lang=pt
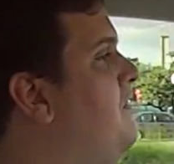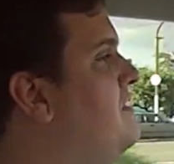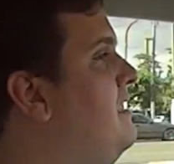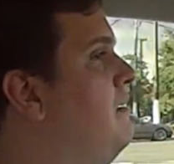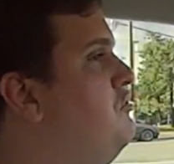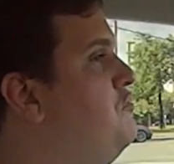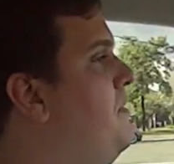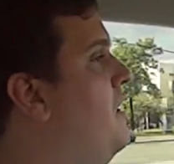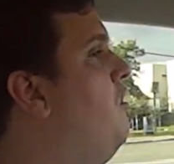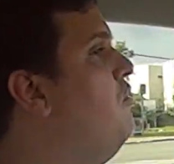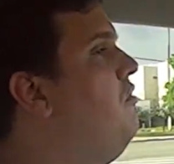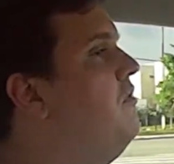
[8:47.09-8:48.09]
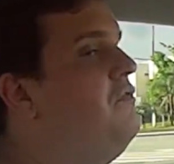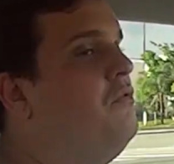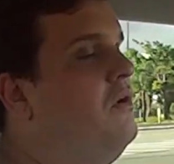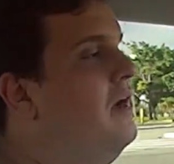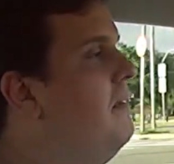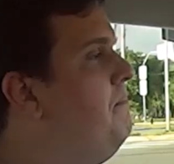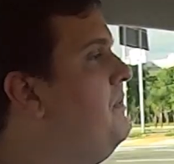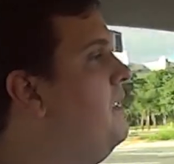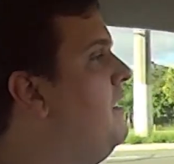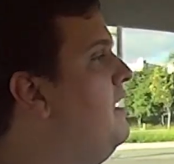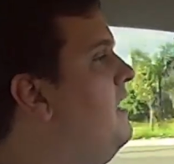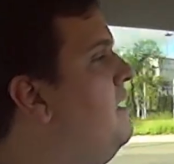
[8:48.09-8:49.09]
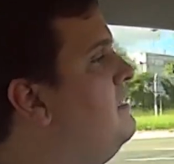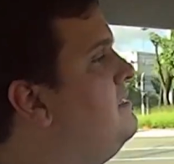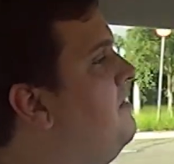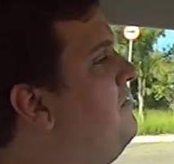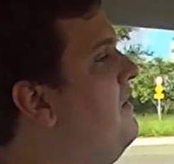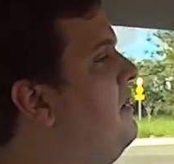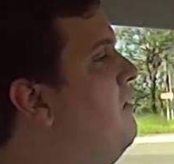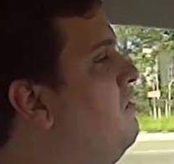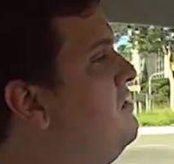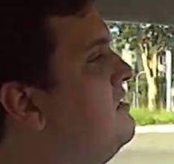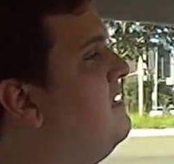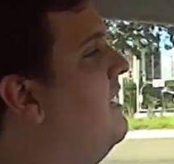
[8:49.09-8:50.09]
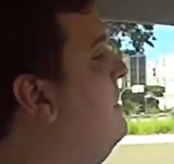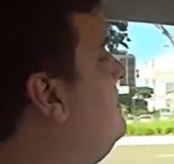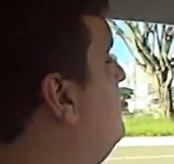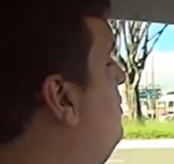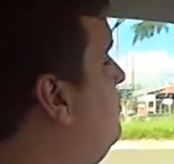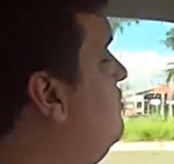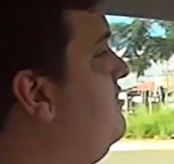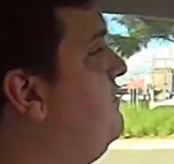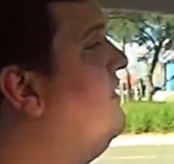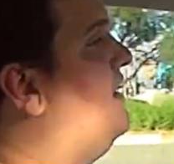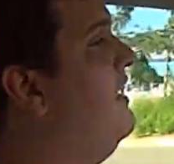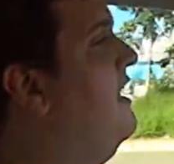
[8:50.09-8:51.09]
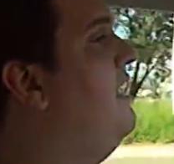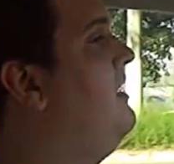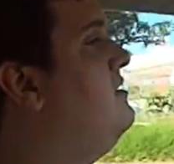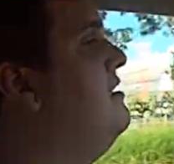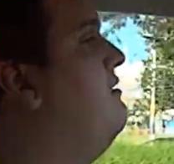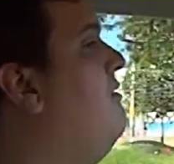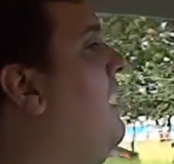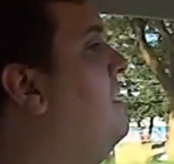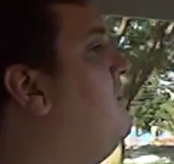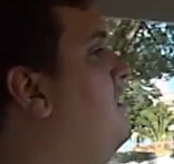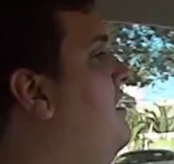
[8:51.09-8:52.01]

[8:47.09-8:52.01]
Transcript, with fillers: você não esperou o um novo up? Você vê que o design tá todo diferente, você não acha